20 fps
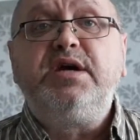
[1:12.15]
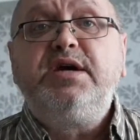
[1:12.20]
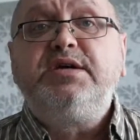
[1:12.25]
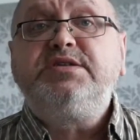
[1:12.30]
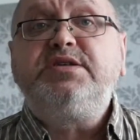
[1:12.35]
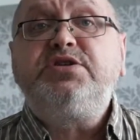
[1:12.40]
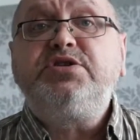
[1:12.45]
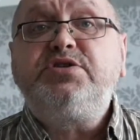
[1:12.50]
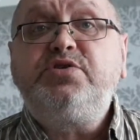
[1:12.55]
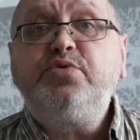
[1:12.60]

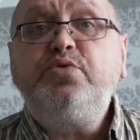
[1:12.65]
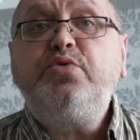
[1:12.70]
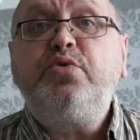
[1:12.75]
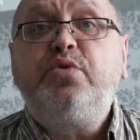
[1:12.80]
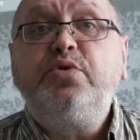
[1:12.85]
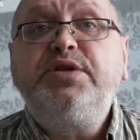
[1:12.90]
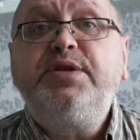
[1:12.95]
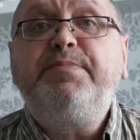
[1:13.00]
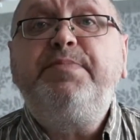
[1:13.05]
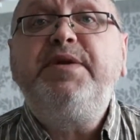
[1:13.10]
Зачастую
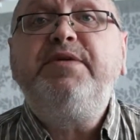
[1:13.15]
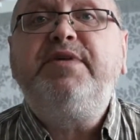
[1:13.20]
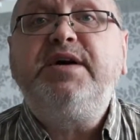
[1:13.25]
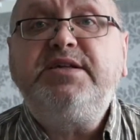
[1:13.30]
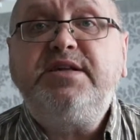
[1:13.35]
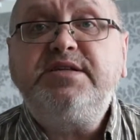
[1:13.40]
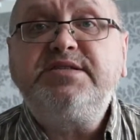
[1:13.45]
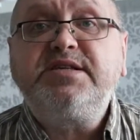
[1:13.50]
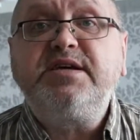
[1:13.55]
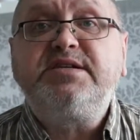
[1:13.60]
он
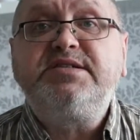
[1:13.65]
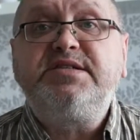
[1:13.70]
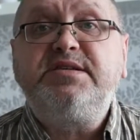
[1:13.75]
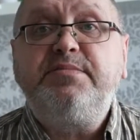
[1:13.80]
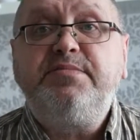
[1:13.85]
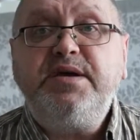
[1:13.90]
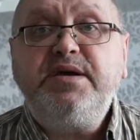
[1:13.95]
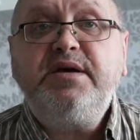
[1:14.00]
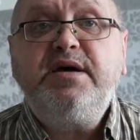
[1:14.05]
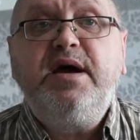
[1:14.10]
наплевательски к
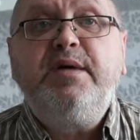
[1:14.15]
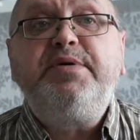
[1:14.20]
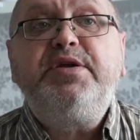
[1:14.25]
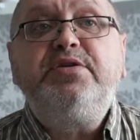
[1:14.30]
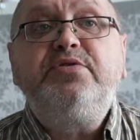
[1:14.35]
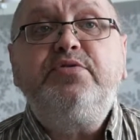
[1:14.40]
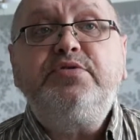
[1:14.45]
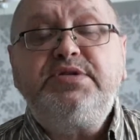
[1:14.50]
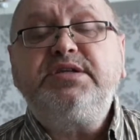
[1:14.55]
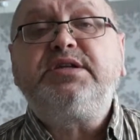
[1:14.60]
себе
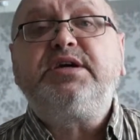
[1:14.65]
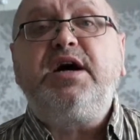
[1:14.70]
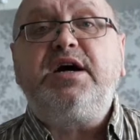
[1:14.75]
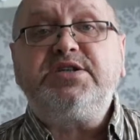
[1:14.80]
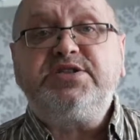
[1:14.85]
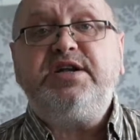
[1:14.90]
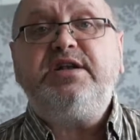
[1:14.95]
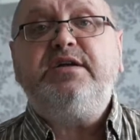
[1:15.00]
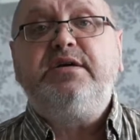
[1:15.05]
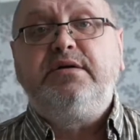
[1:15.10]
переносит
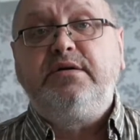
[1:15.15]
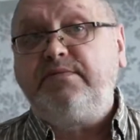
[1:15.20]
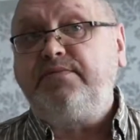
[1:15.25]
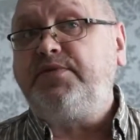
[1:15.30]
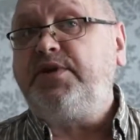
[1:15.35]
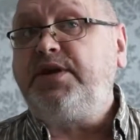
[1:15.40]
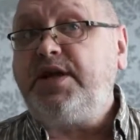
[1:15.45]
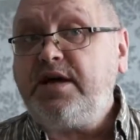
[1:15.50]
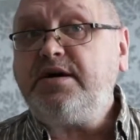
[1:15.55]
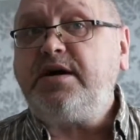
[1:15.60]
кашель
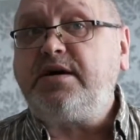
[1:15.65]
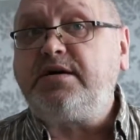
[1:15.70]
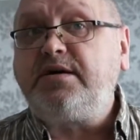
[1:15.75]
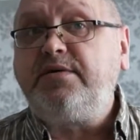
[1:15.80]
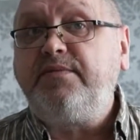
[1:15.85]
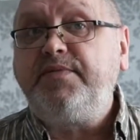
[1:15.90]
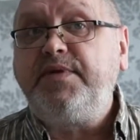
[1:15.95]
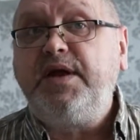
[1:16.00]
на ногах.